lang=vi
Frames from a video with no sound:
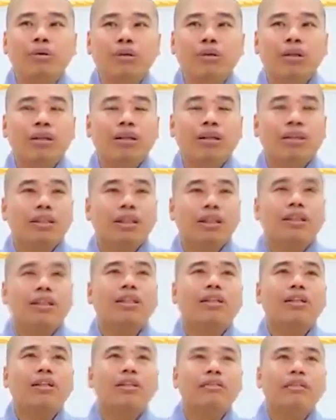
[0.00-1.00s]
Nhưng Đức nói với
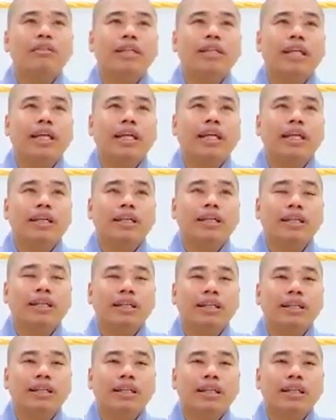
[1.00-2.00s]
vị nghe,
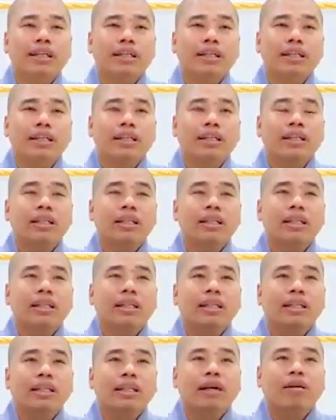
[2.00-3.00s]

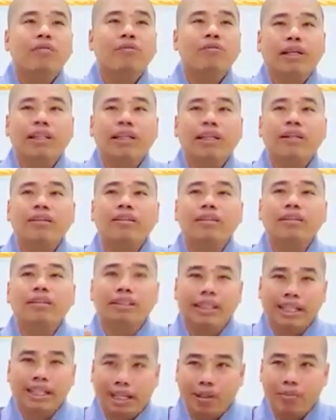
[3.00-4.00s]
không phải chỉ có người
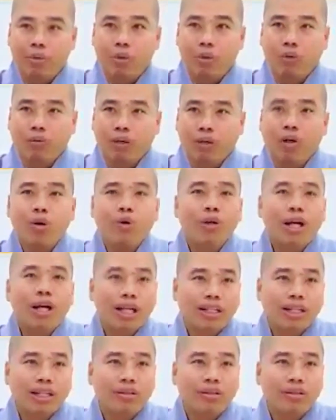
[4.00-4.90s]
nghèo buồn và cô đơn đâu,